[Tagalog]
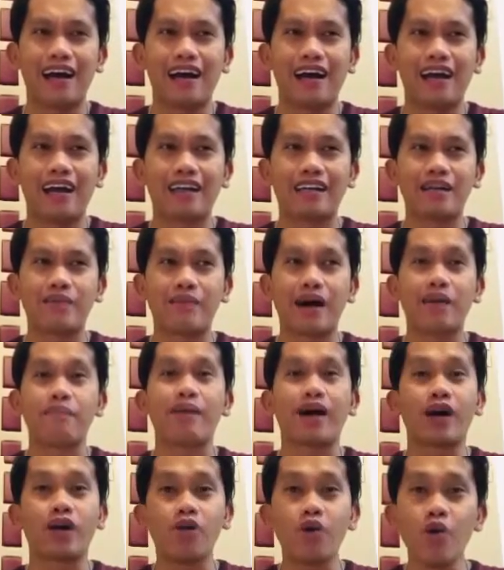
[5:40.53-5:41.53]
ng mga
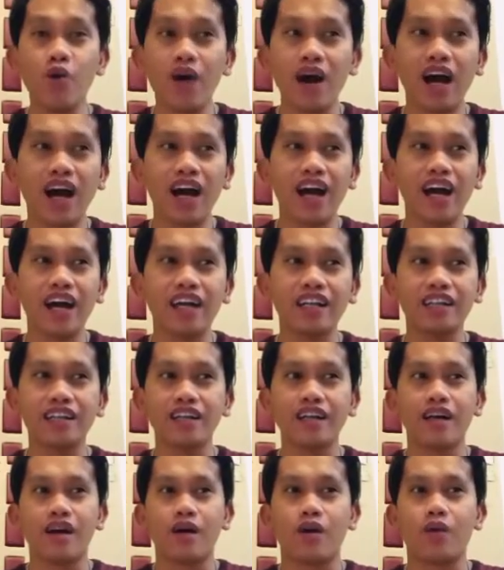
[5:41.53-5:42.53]
baguhan,
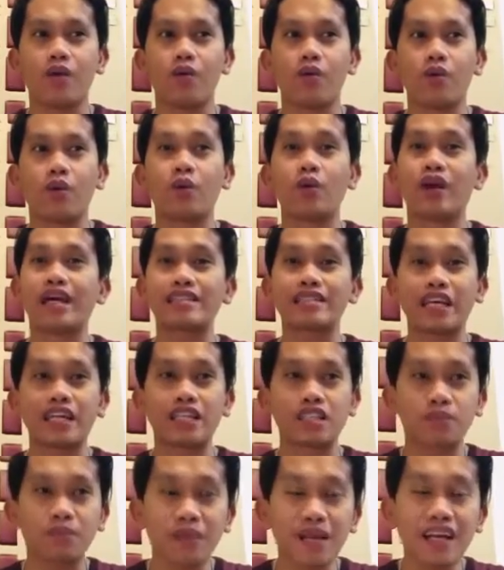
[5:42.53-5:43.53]
kulang sa
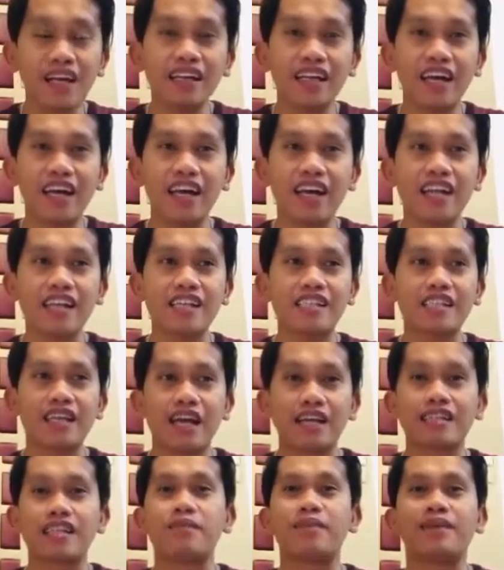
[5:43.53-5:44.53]
experience,
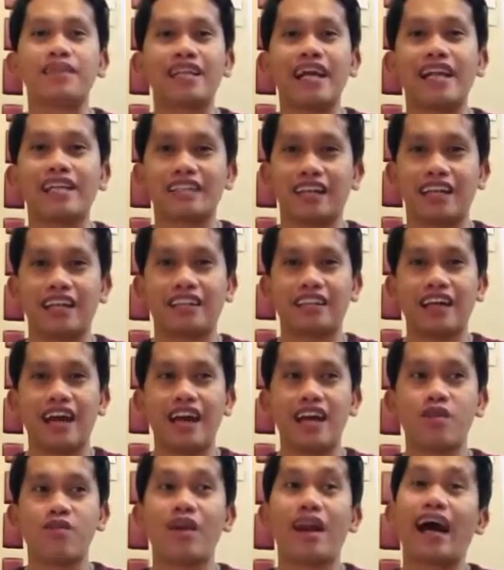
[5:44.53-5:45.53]
sa madalang salita ay
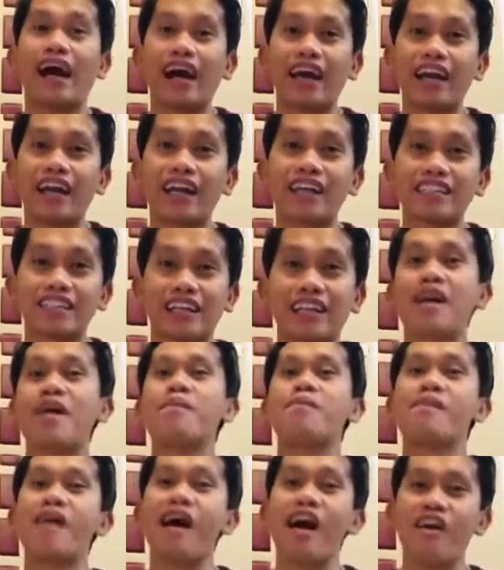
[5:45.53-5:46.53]
walang karanasan,
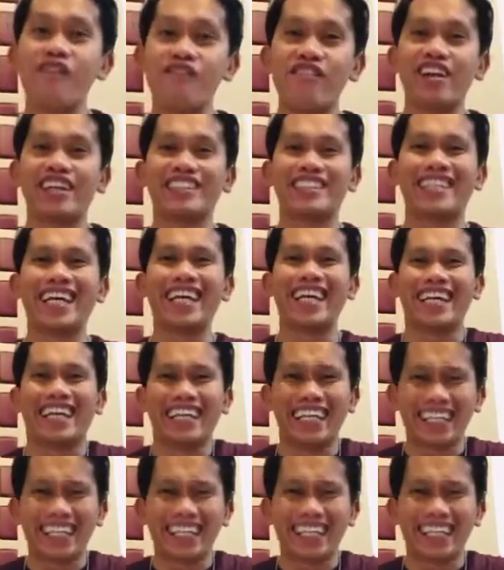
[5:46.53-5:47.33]
mga virgin.